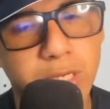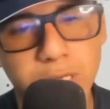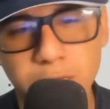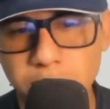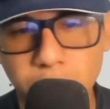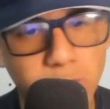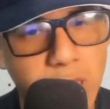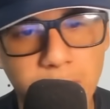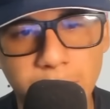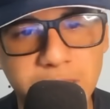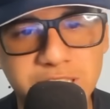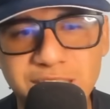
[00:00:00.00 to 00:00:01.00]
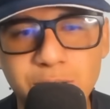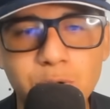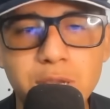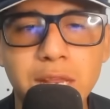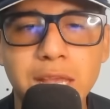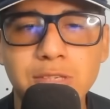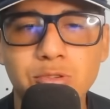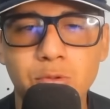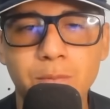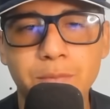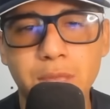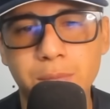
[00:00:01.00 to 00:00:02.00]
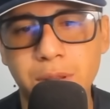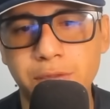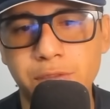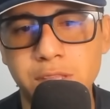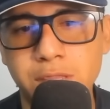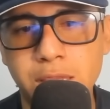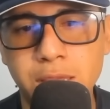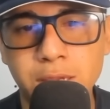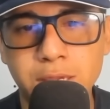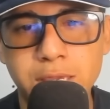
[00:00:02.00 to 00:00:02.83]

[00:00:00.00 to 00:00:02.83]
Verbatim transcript: não tenha mais nenhum ingresso para vender.